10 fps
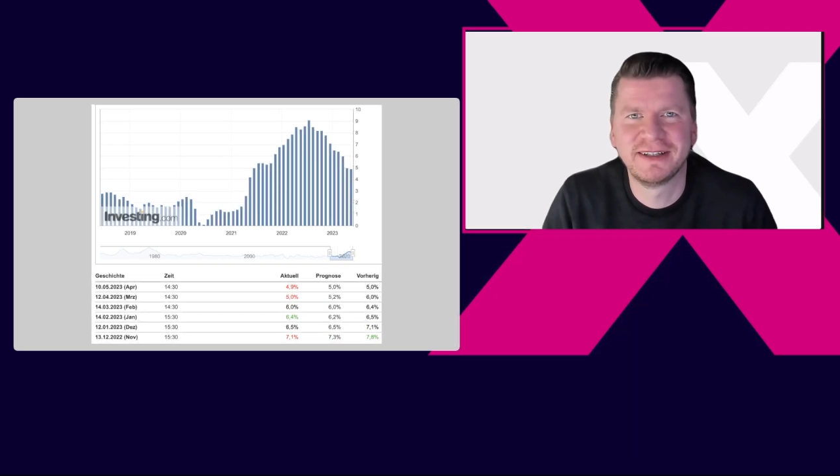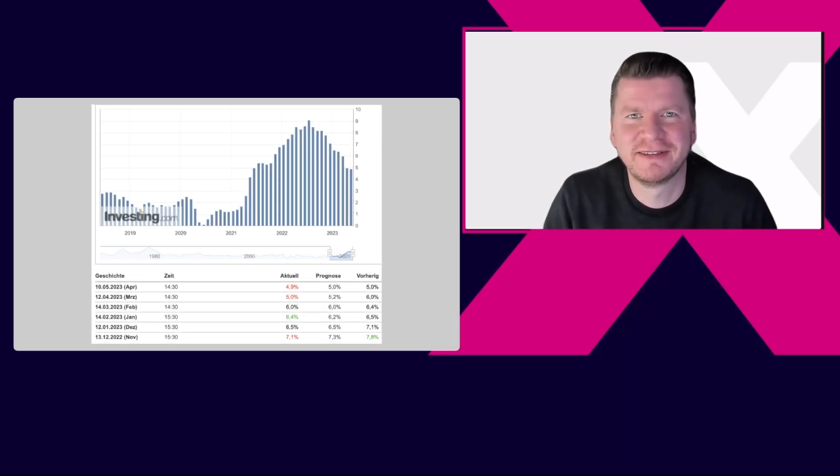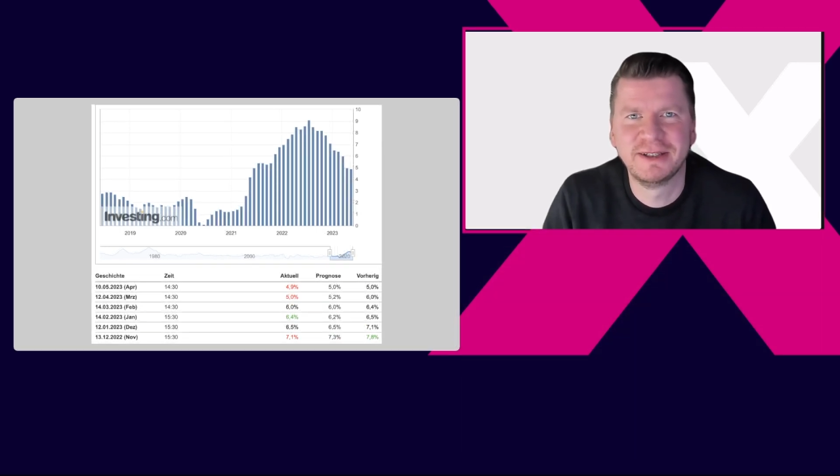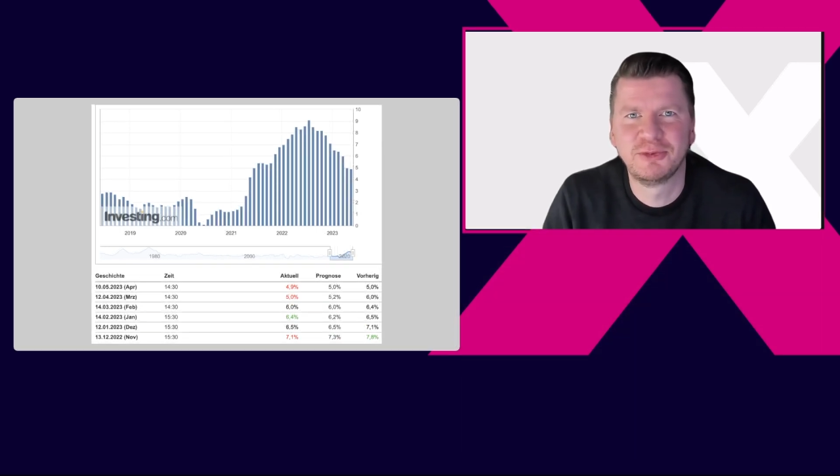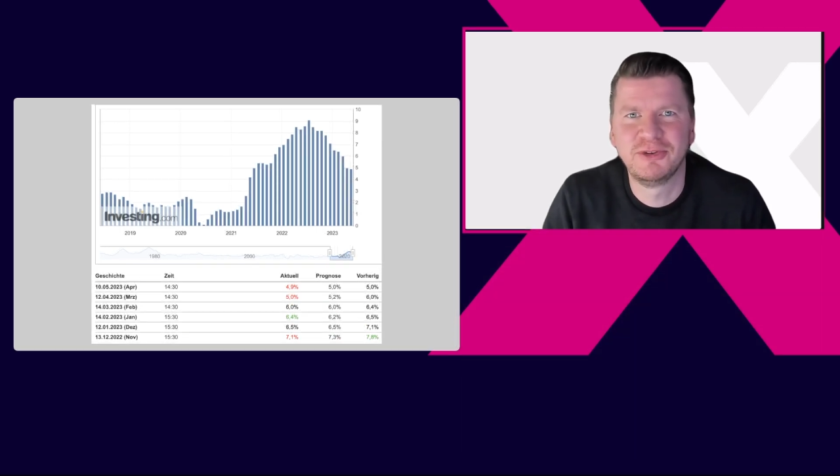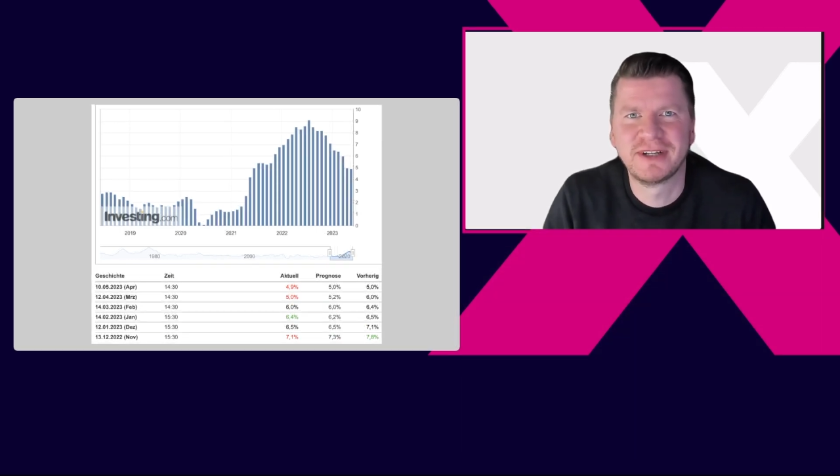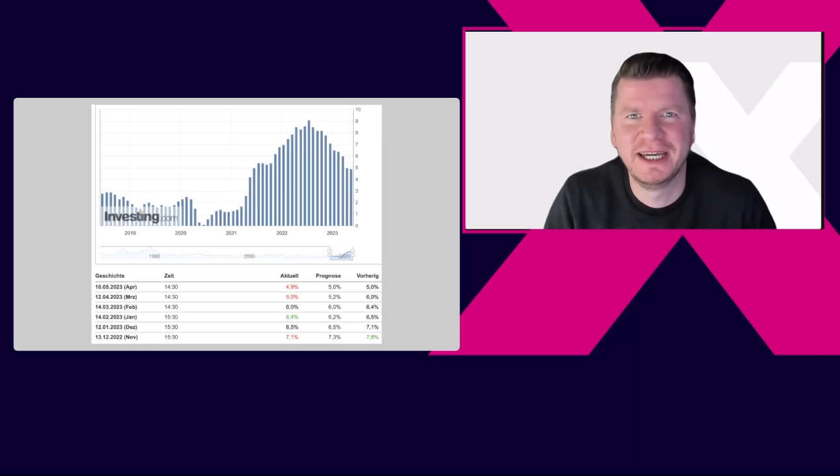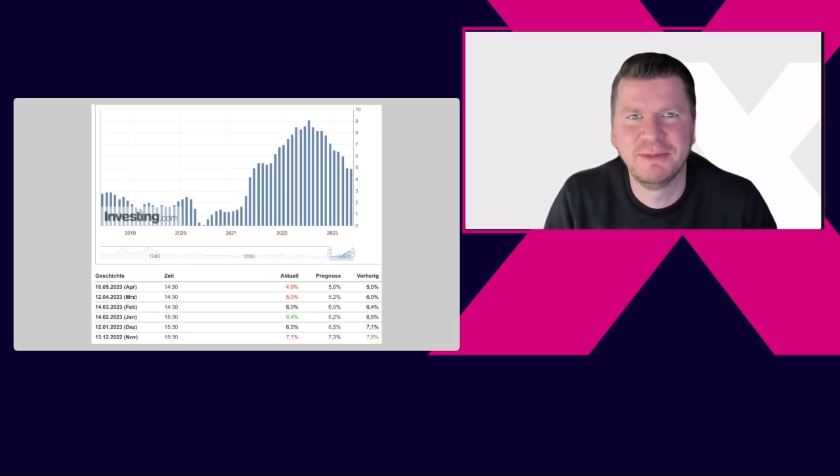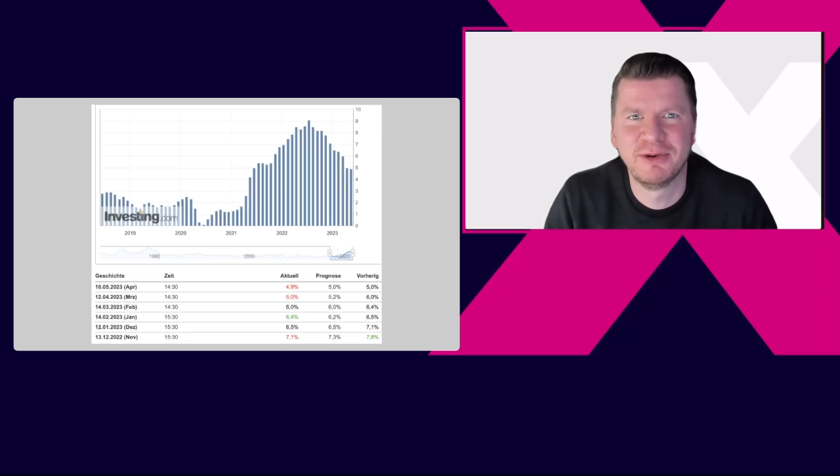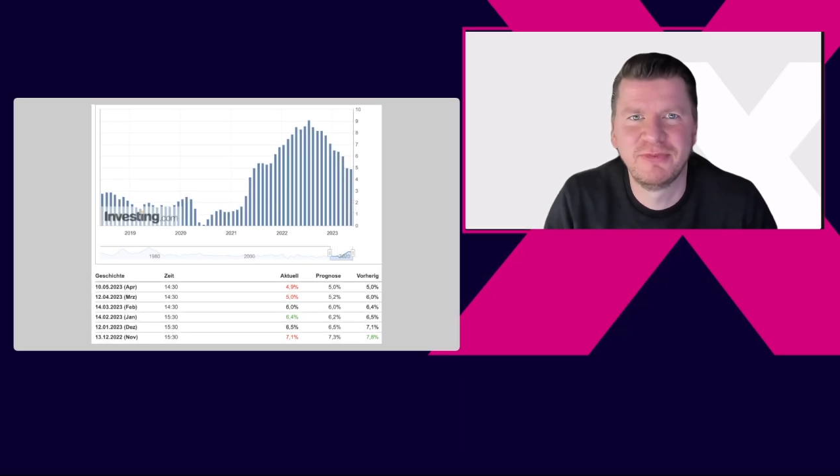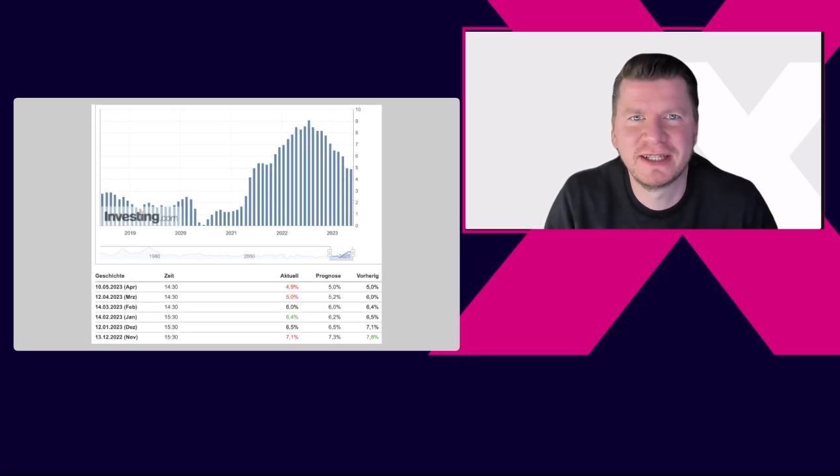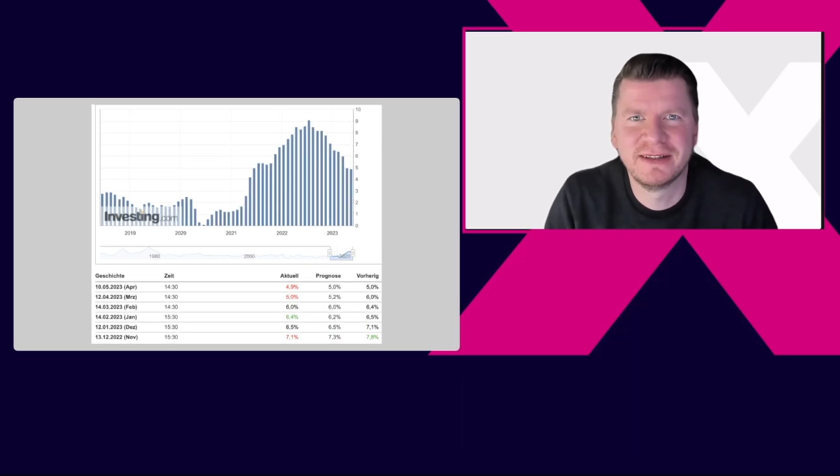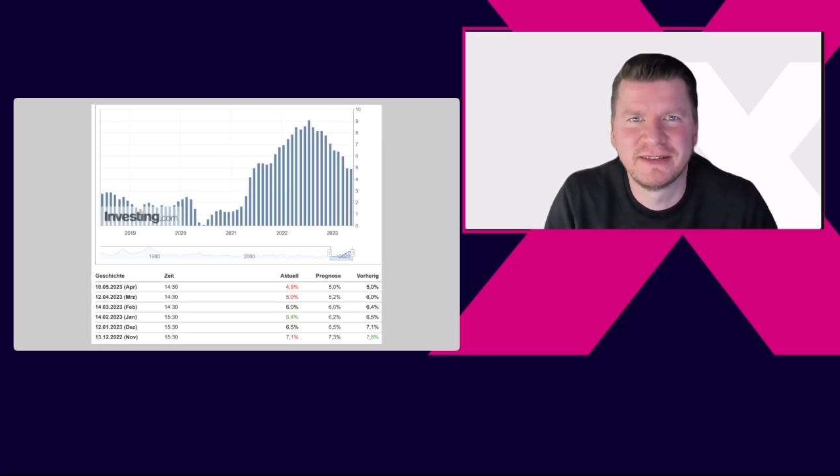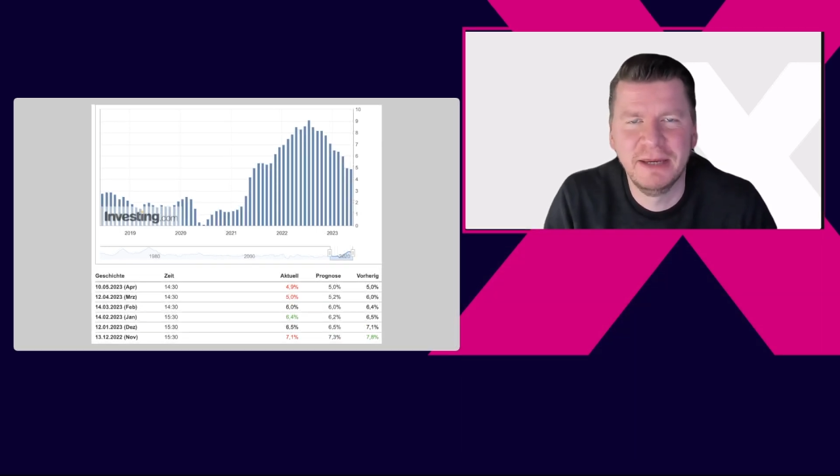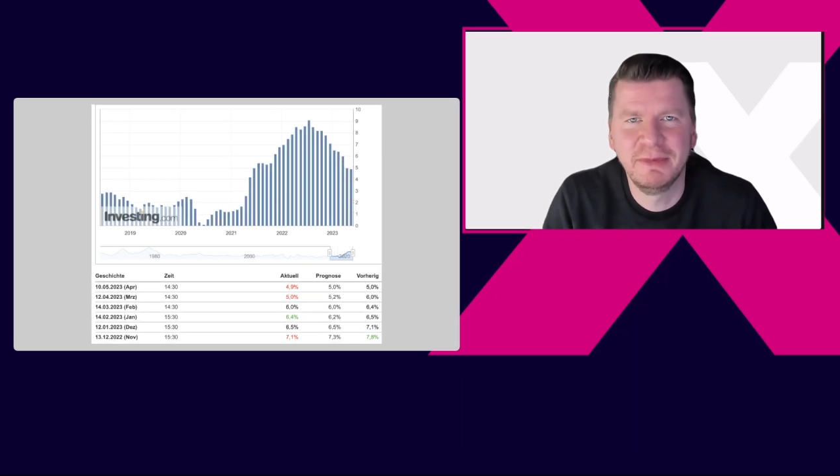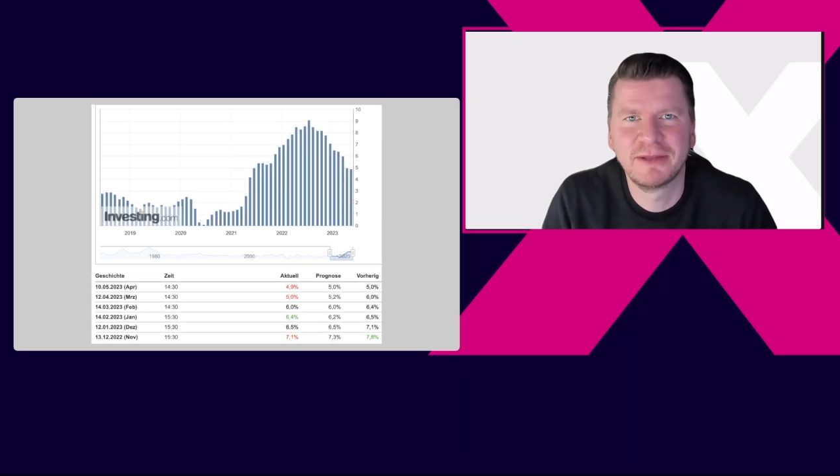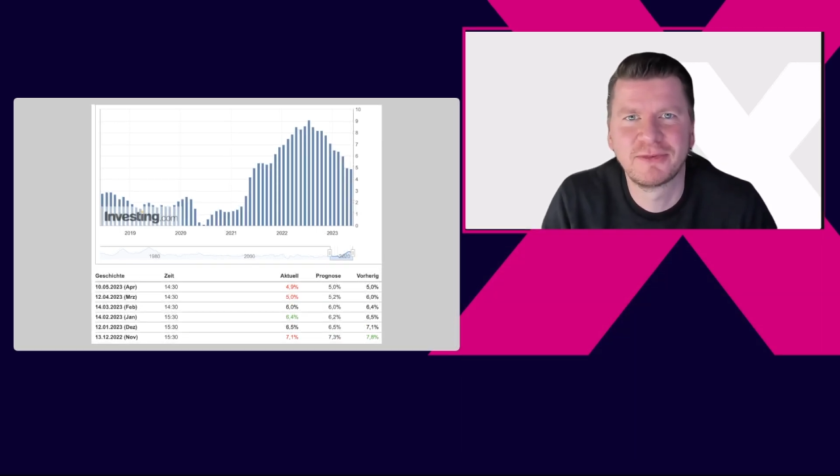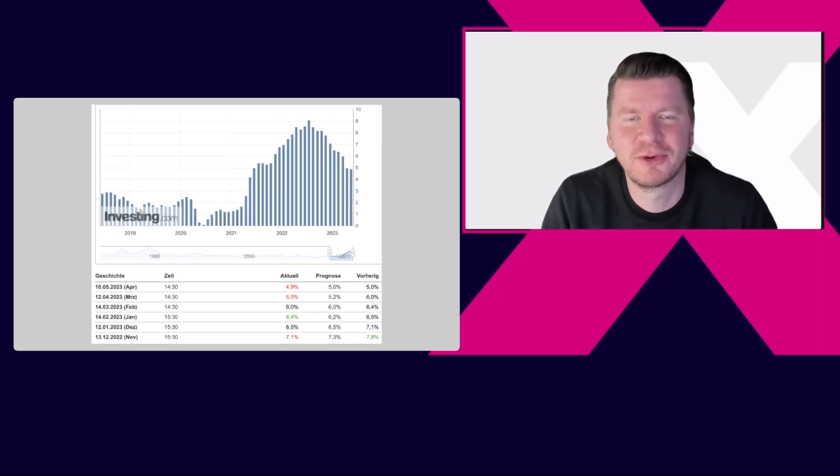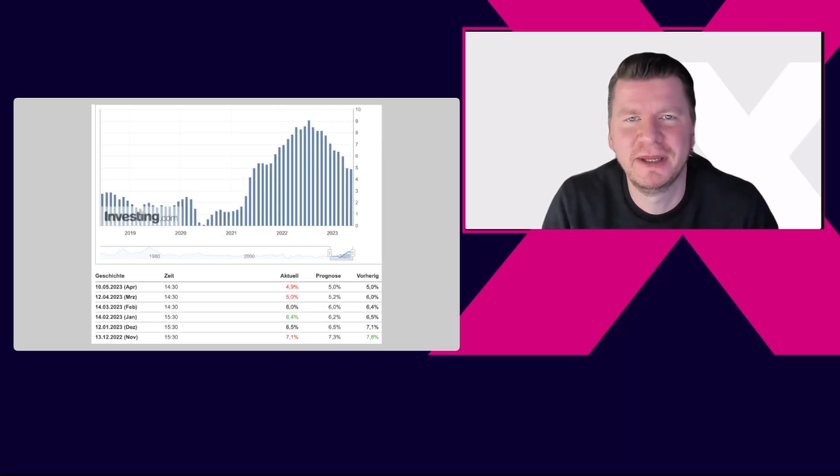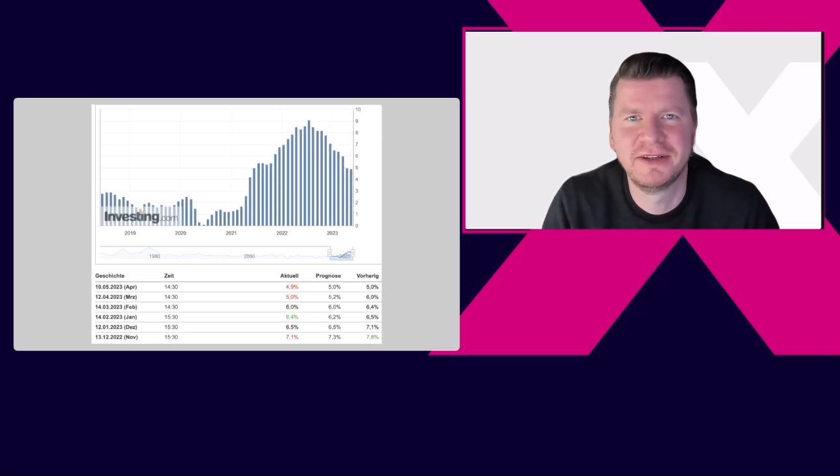das sind natürlich keine perfekten
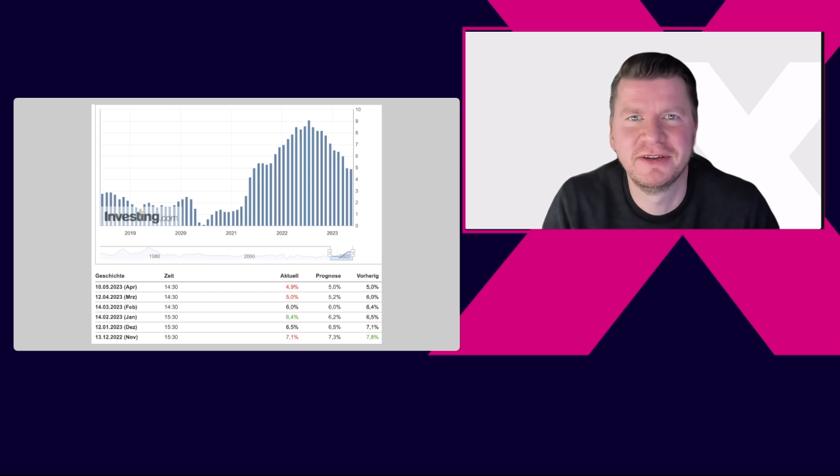Timing-Instrumente.